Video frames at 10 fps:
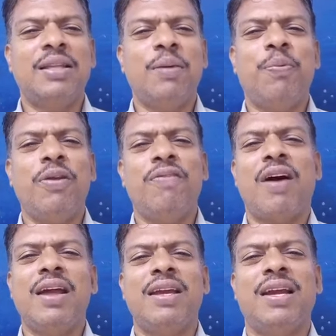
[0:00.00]
அதை போய்
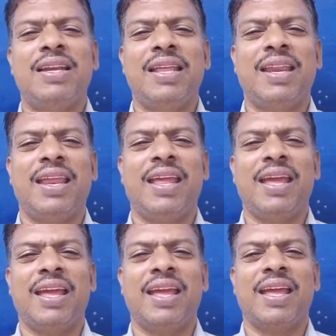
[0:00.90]
வாயை
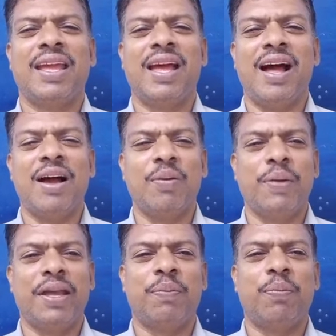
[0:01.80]
கட்டிடுறியே
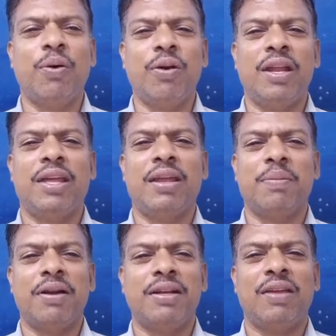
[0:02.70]
ஆகவே போர்
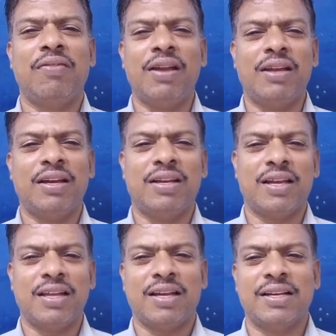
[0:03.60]
அடிக்கிற மாட்டை
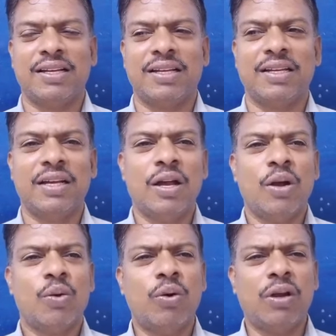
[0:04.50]
வாய்க்கட்டாயாக
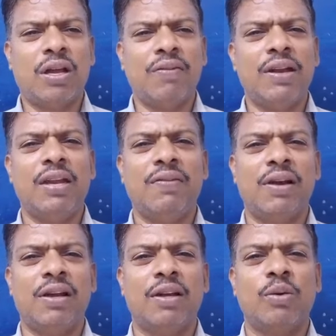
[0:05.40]
கொடுக்க
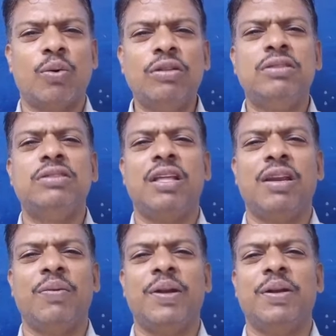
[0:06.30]
வேண்டியவர்களுக்கு கொடுத்து
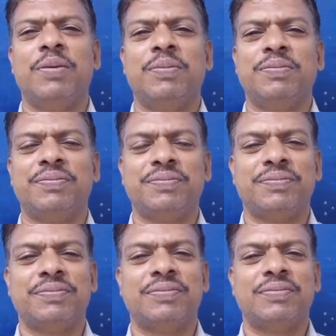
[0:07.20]
தீர வேண்டும்
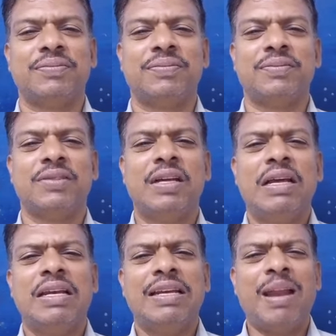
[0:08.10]

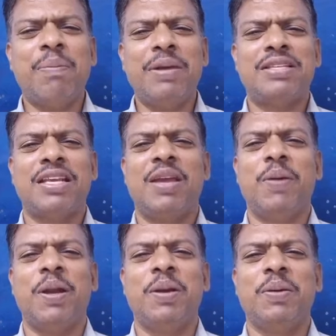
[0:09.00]
நன்மை செய்ய
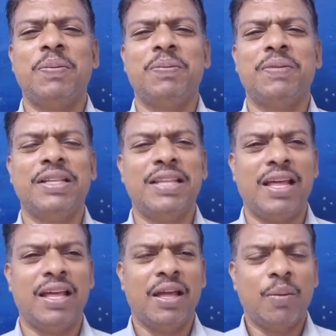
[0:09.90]
வேண்டும்
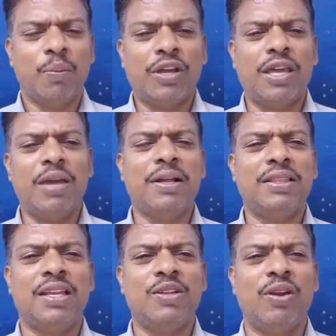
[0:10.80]
இதுல முக்கியமா
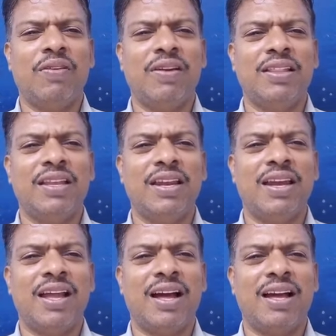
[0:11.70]
தெரிஞ்சு கொள்ள வேண்டியது
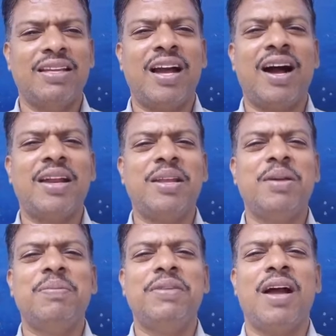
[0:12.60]
என்னன்னா
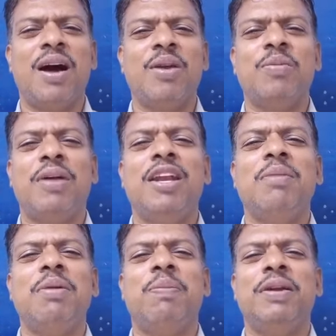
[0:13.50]
யாரையும் யாரும்
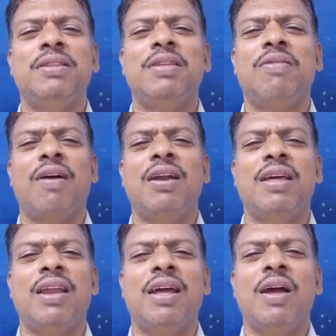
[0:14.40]
அடிமைப்படுத்தி
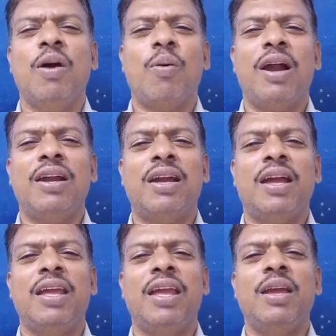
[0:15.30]
வாழ்கிற
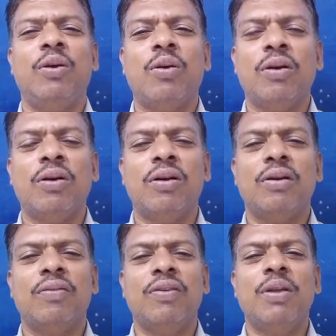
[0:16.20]
வாழ்க்கையை
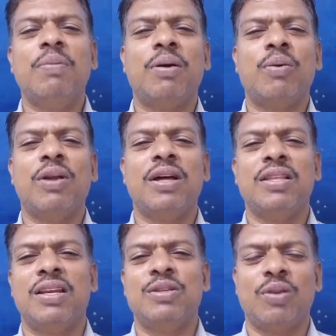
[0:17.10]

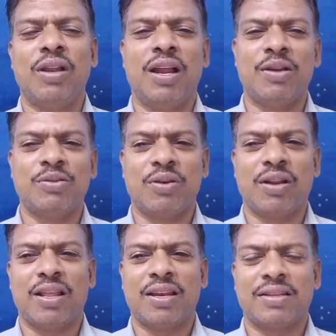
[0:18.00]
விரும்பக்கூடாது என்று சொல்லி ஆண்டு
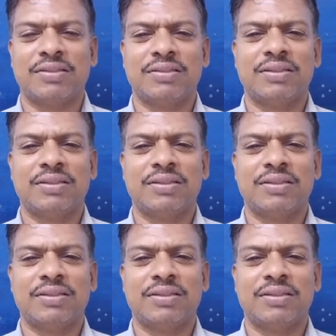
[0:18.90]
சொல்றார்